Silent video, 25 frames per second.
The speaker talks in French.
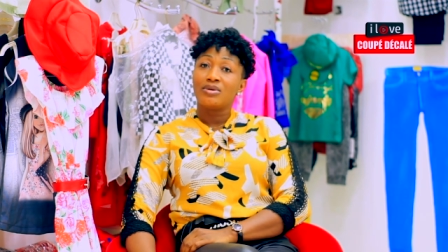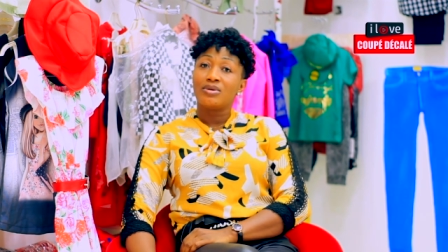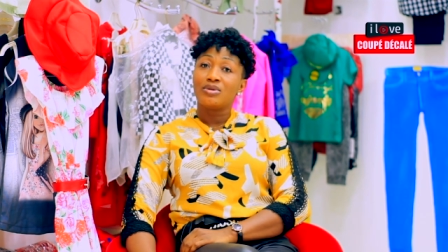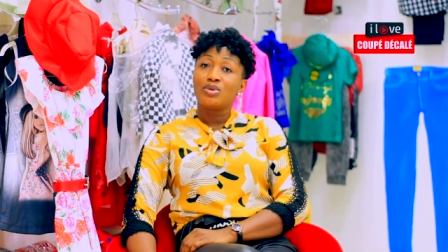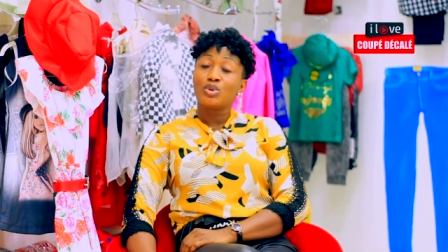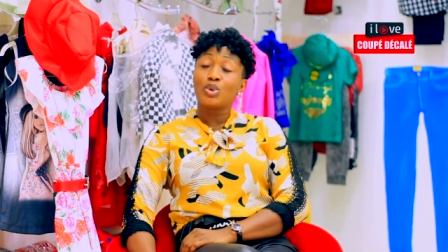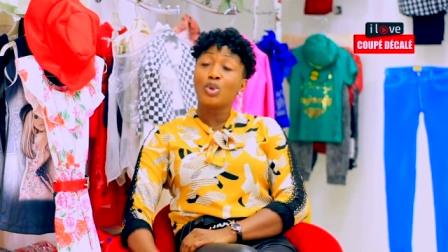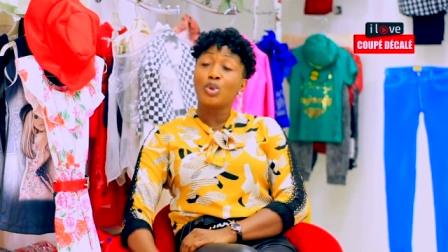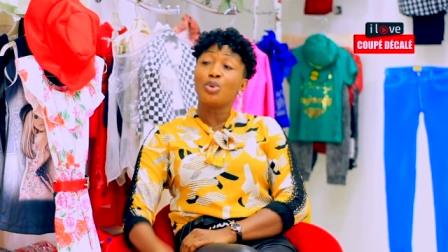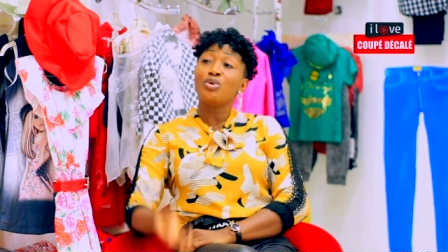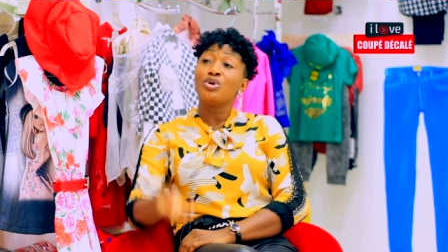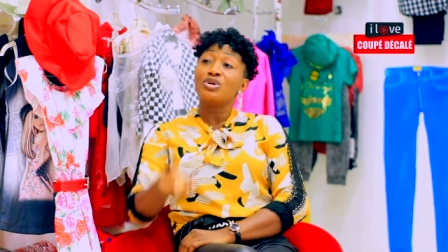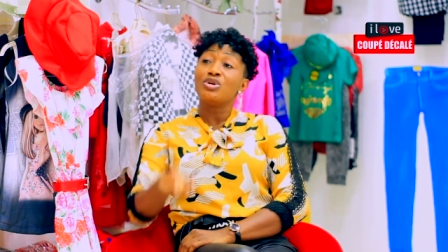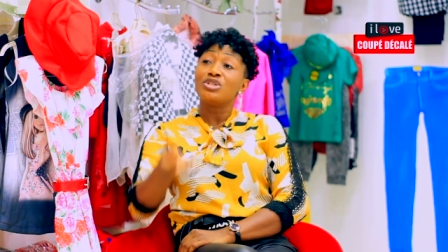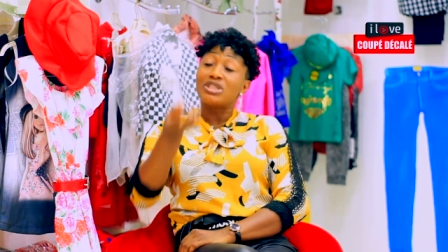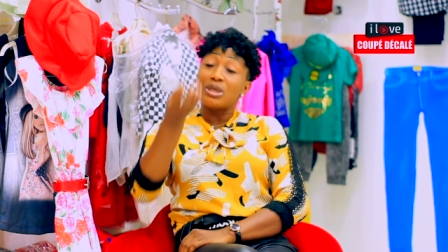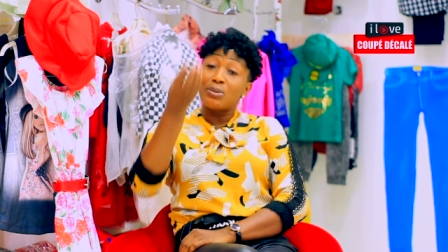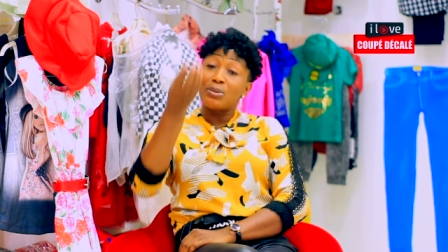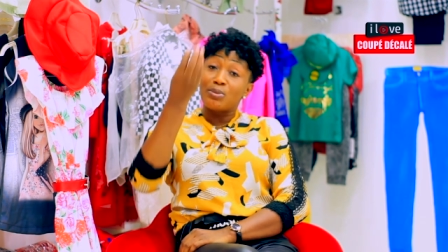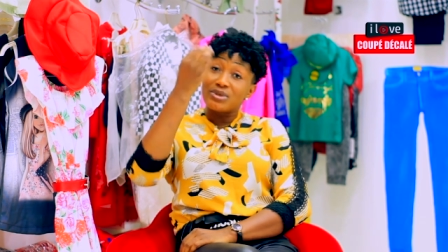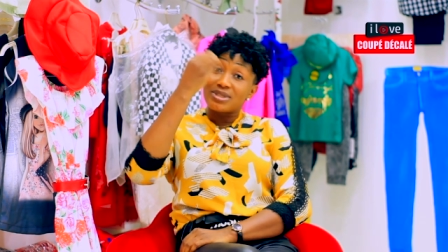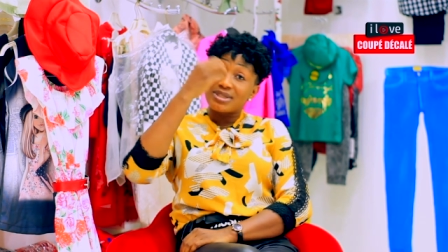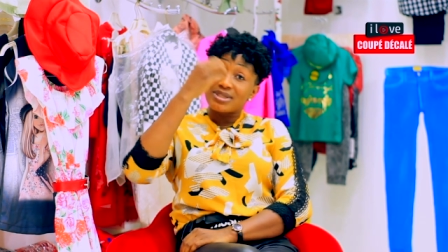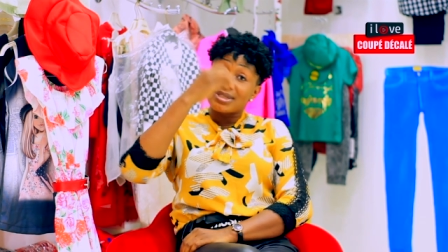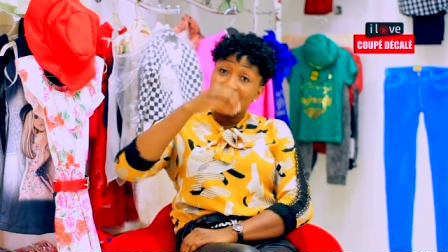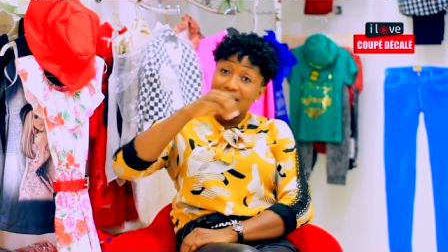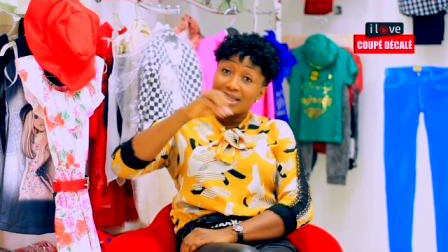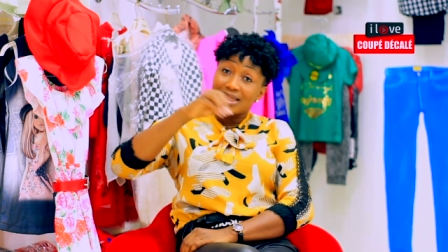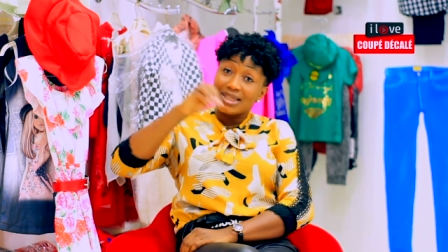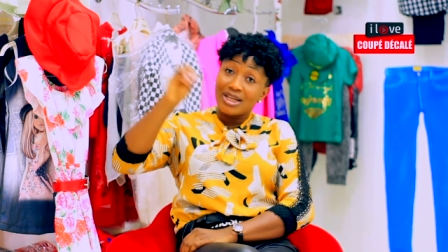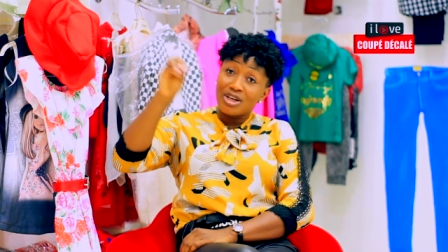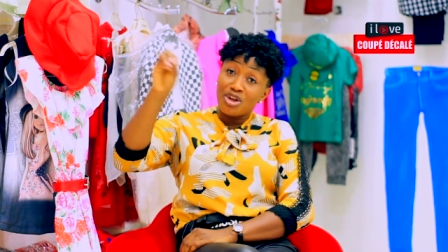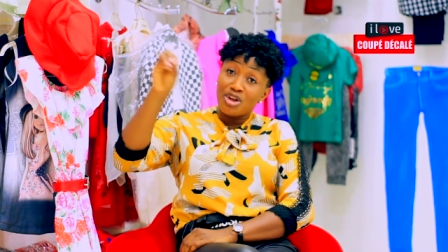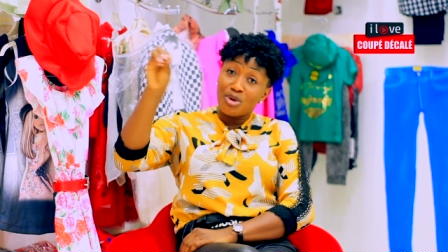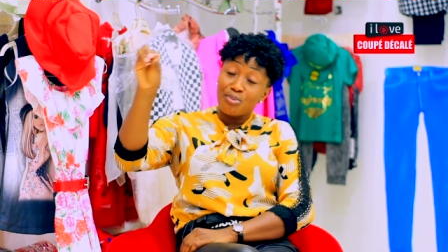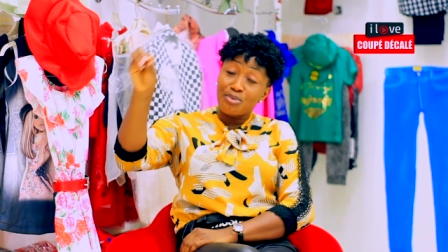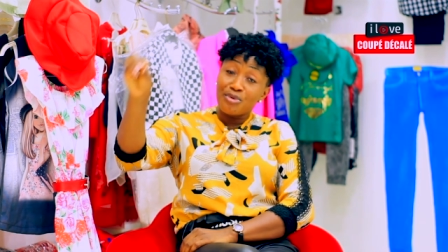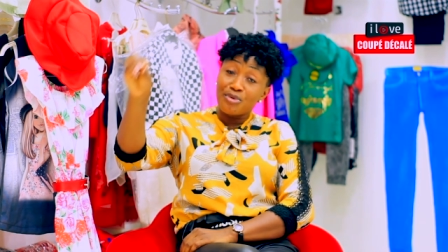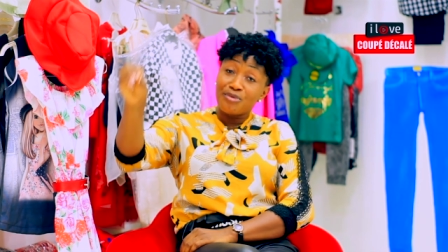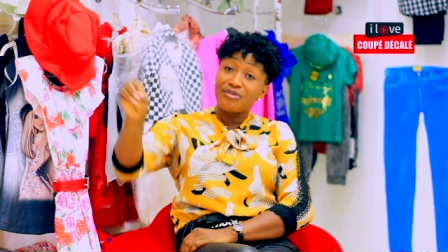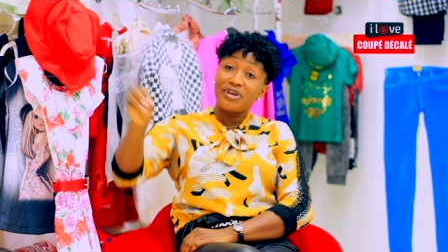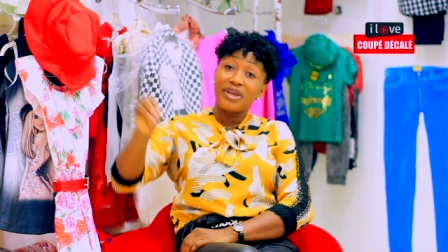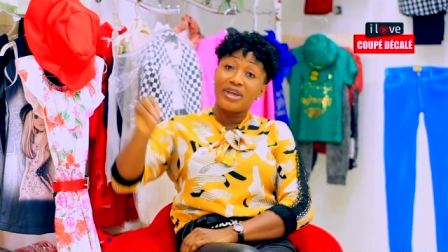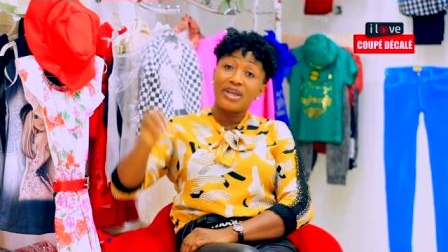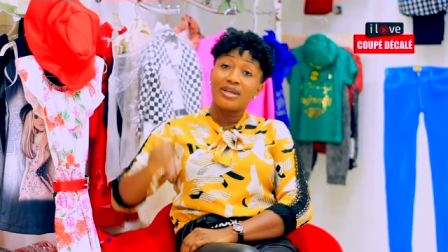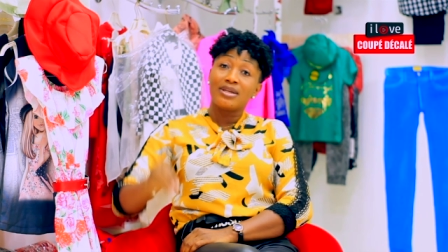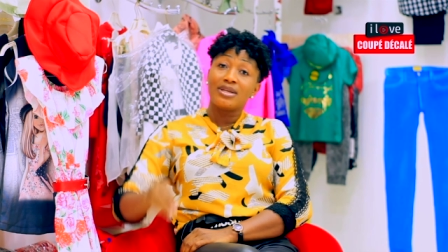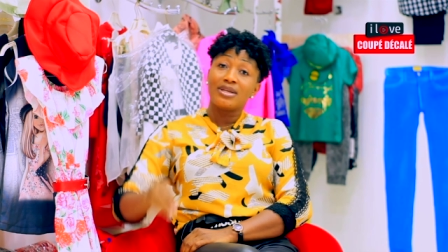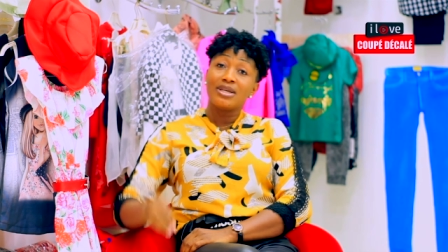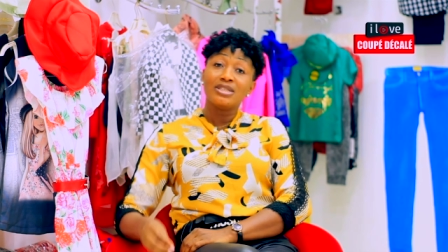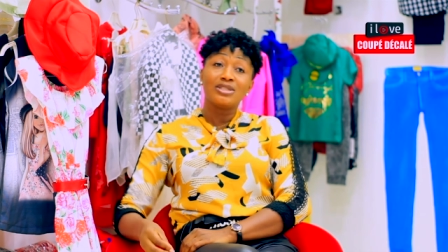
Donc, c'est pour Satan, on peut faire.